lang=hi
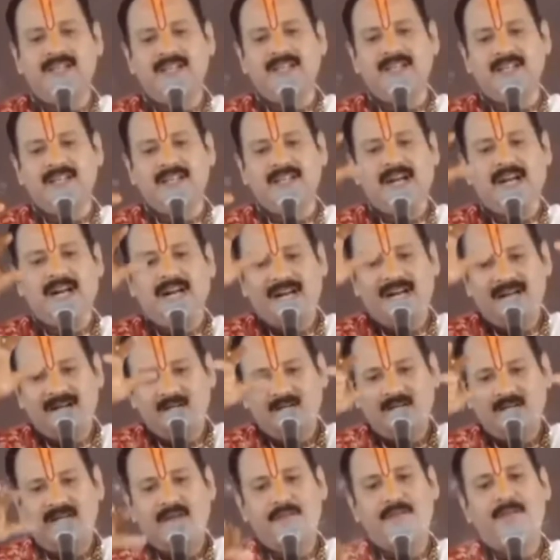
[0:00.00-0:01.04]
जन ने कहा
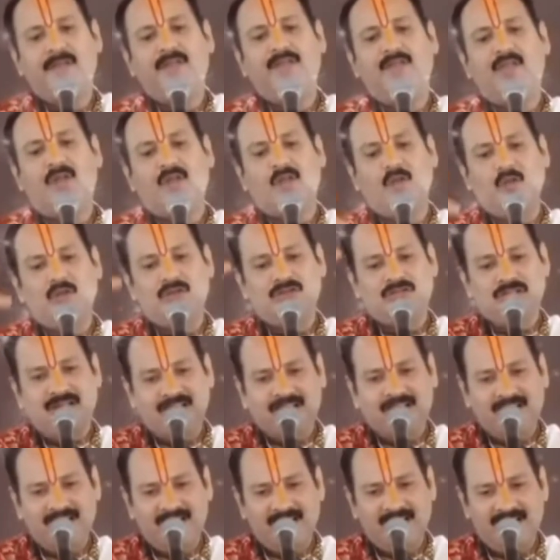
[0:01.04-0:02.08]
हो कि दो
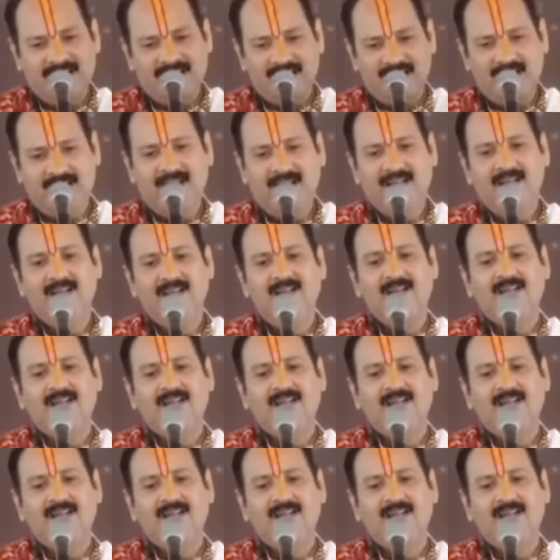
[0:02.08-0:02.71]
ज्यादा है या